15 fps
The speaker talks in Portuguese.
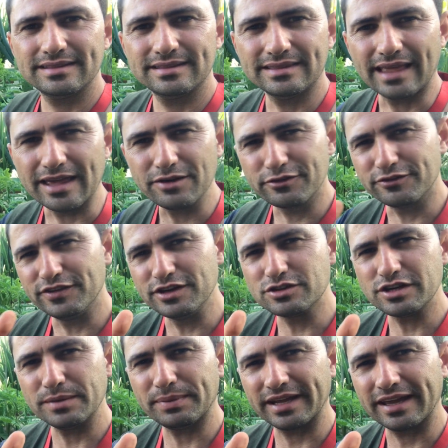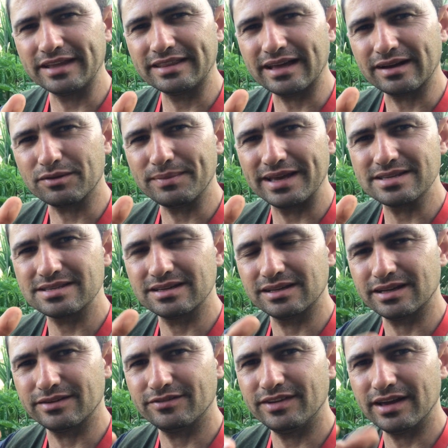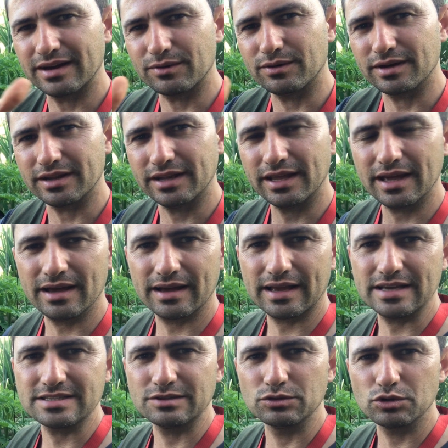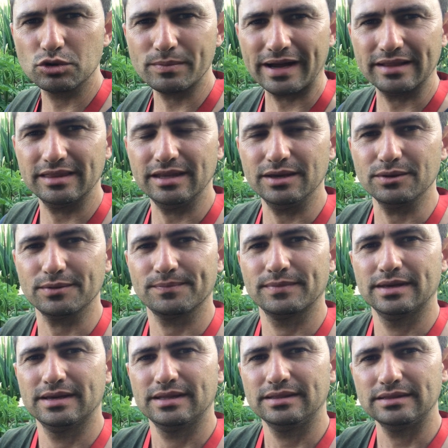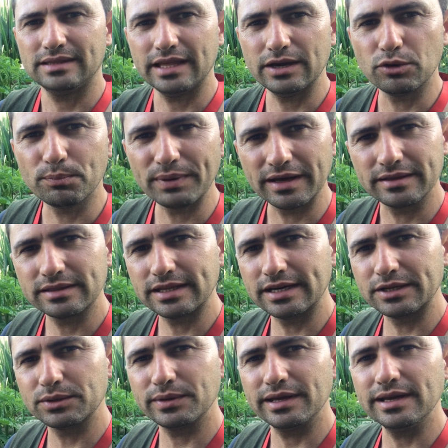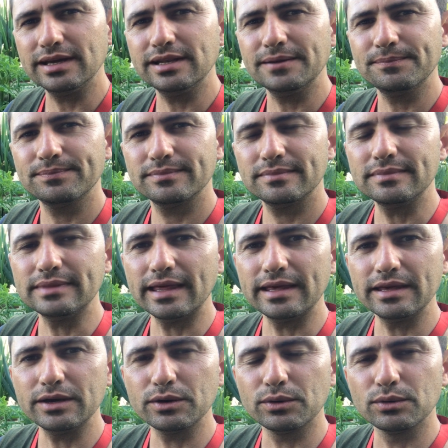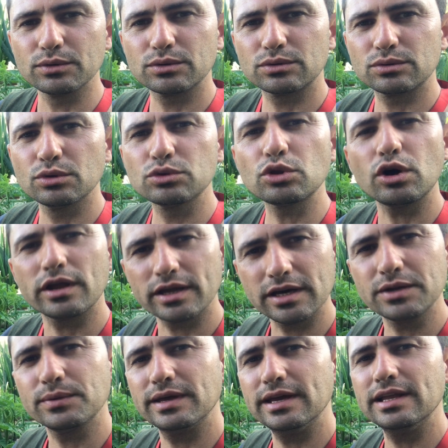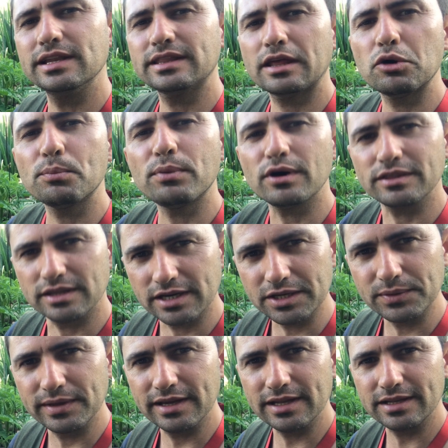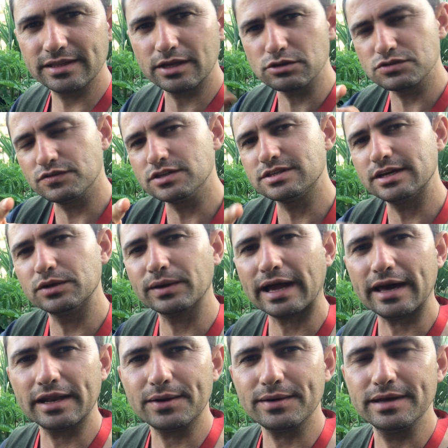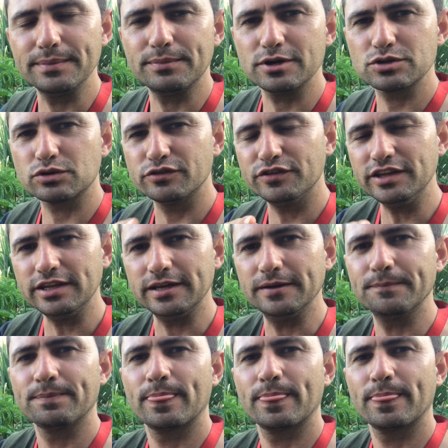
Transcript: Tem o vídeo aí para quem tá começando a ver agora né, a questão do tomateiro. Tem eu plantando ele, tem eu tutorando ele, tem eu podando ele, tem os vídeos aí no canal aí, pode conferir.